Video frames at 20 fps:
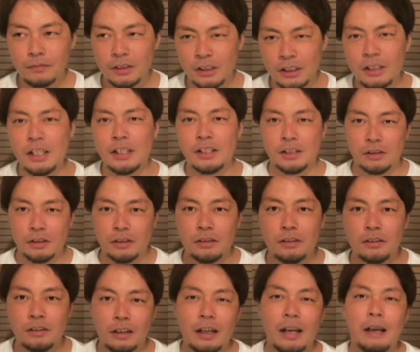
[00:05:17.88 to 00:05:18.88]
施
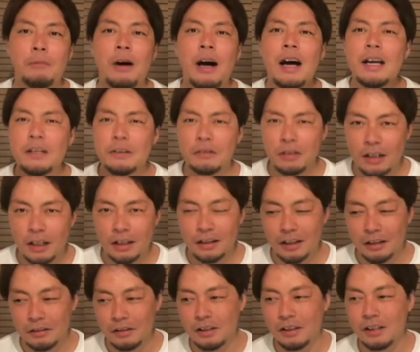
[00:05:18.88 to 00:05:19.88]
設、もう廃墟になっ
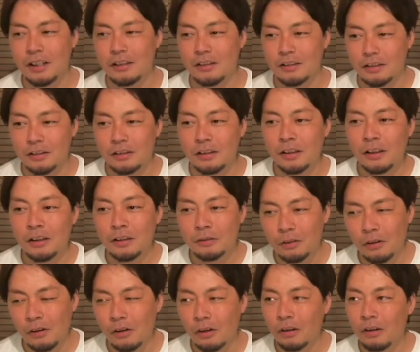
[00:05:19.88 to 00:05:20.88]
てる施設
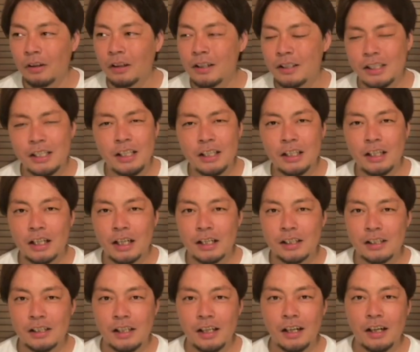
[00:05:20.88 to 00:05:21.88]
を地域
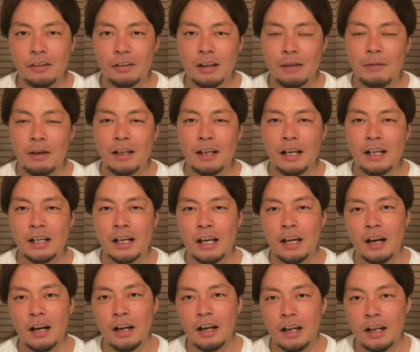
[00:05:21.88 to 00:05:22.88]
活性化のために何か
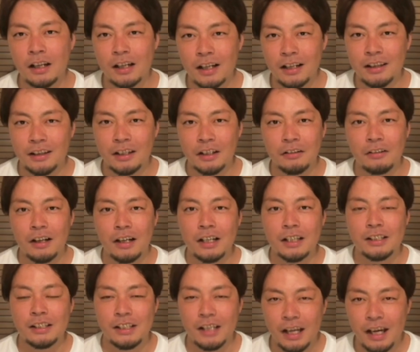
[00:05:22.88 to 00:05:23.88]
やらないかっていう
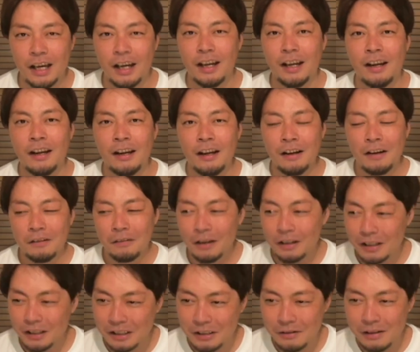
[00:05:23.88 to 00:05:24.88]
話で、
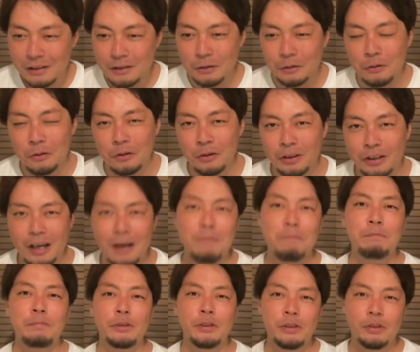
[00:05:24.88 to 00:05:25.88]
私はそこを
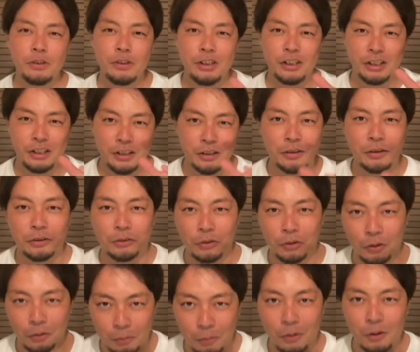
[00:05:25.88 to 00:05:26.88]
キャンプ場にしよう
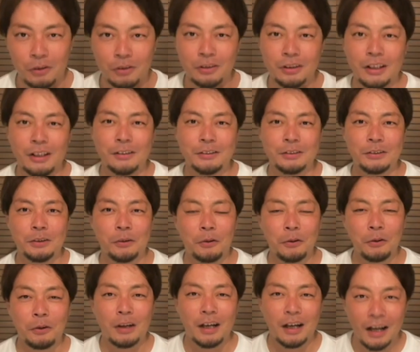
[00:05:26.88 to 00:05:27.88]
と思うっていうと
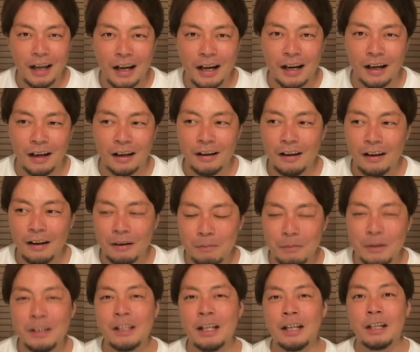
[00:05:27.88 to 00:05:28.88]
ころから、
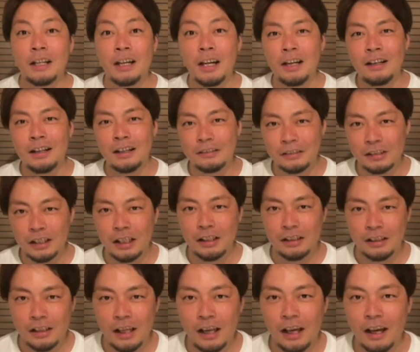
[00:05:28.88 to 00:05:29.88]
みんなに連絡が
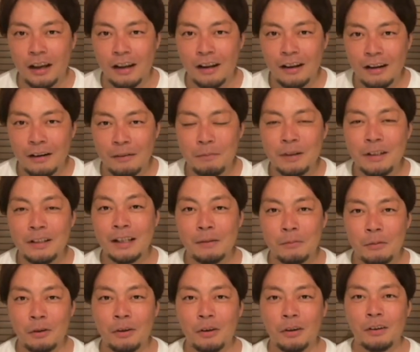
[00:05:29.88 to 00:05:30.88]
いって、みんな
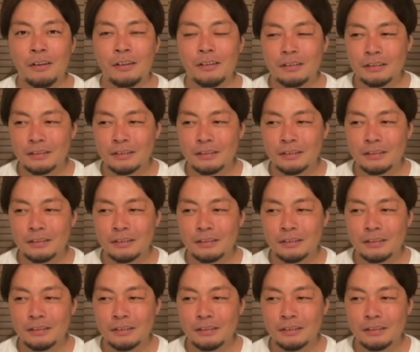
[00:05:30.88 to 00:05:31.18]
も、